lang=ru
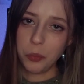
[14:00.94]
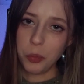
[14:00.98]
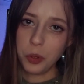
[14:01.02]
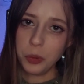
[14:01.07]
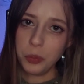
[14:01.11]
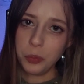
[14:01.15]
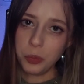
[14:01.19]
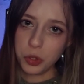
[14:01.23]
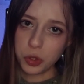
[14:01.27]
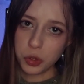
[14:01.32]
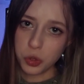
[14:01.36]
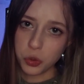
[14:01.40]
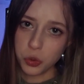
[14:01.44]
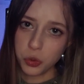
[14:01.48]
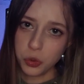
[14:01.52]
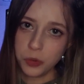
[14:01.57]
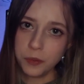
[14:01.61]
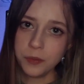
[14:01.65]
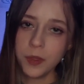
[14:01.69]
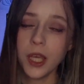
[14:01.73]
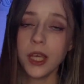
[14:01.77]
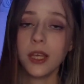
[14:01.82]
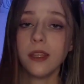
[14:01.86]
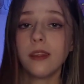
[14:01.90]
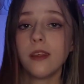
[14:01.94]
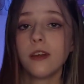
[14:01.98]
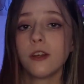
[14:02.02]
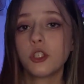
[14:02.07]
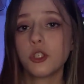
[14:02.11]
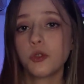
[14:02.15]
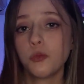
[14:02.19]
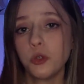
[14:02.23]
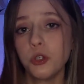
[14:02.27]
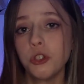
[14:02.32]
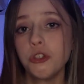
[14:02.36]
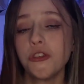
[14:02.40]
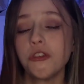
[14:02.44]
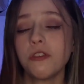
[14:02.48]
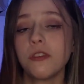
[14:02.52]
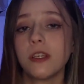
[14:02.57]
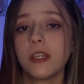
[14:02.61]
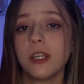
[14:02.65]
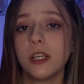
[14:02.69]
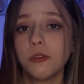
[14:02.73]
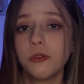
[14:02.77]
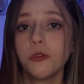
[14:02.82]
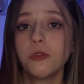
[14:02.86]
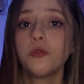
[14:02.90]
и подписку. Также можете
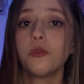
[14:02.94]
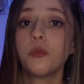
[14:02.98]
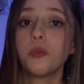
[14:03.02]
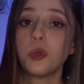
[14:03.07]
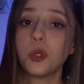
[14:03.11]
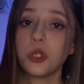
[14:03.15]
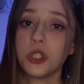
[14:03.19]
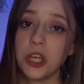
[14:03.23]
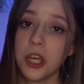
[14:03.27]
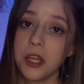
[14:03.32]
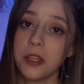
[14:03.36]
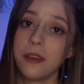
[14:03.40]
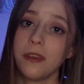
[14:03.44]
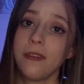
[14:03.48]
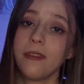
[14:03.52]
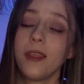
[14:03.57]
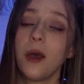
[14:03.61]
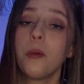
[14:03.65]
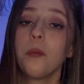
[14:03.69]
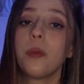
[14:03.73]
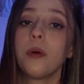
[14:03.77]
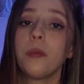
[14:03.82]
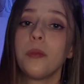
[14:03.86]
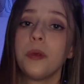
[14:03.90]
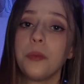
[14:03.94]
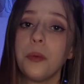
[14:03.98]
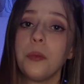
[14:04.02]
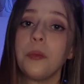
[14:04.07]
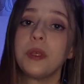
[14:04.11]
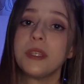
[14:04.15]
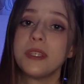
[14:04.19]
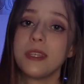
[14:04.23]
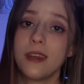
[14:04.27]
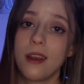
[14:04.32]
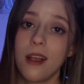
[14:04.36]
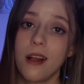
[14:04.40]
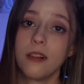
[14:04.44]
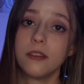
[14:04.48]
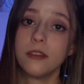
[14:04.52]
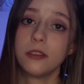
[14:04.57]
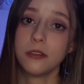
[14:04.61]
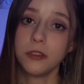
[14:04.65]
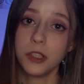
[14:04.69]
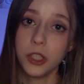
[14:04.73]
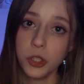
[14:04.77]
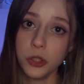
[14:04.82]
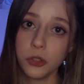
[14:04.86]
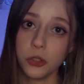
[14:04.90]
заглянуть в описание, там помимо материалов к
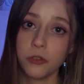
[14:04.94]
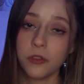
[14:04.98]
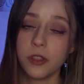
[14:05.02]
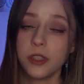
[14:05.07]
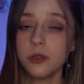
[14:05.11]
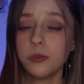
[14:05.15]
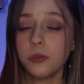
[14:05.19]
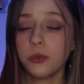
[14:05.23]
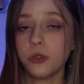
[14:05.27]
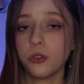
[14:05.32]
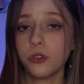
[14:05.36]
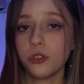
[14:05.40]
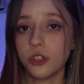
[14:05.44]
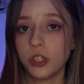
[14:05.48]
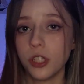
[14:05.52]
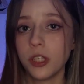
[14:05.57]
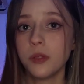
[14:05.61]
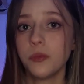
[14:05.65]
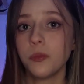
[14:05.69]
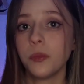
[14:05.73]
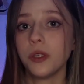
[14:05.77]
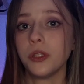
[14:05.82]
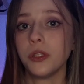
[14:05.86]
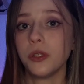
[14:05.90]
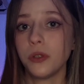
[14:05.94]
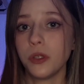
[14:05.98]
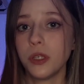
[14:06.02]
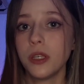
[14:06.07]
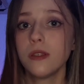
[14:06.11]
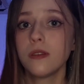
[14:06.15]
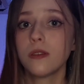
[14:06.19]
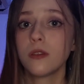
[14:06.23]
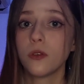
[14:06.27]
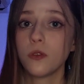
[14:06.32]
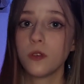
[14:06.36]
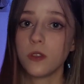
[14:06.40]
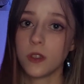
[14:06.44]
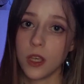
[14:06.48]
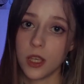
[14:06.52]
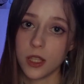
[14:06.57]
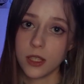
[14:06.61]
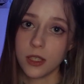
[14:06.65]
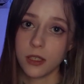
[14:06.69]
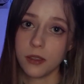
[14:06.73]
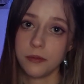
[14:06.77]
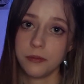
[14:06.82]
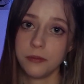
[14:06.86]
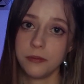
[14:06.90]
видео вас будут ждать мои другие
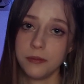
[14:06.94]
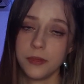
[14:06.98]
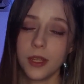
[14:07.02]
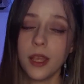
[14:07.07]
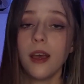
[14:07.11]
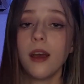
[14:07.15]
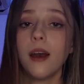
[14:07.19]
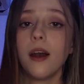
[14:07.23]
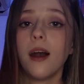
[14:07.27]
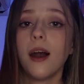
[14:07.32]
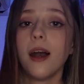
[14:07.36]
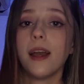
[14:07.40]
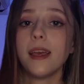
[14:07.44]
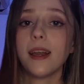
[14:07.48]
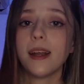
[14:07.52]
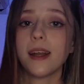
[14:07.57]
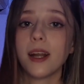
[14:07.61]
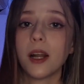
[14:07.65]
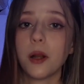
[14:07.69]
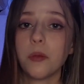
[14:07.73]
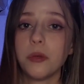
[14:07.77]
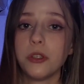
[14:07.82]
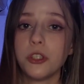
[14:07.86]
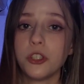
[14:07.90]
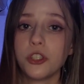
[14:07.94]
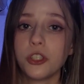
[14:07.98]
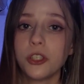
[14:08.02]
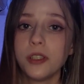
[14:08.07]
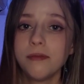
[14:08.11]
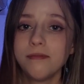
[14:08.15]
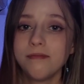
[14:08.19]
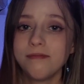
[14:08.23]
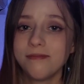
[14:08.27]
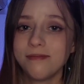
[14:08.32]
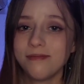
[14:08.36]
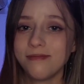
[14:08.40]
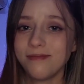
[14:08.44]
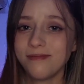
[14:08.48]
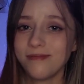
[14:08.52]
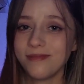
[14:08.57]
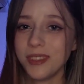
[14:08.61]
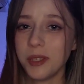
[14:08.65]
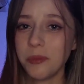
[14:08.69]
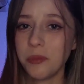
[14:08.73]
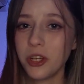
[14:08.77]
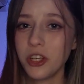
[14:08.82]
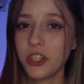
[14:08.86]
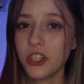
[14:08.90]
соцсети. А я, как обычно,
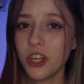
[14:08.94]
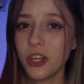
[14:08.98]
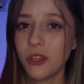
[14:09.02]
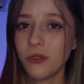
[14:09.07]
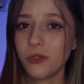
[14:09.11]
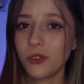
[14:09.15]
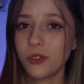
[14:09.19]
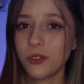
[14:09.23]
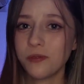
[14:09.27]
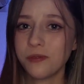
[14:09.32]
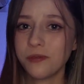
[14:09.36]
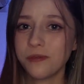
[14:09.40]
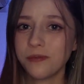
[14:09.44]
не прощаюсь.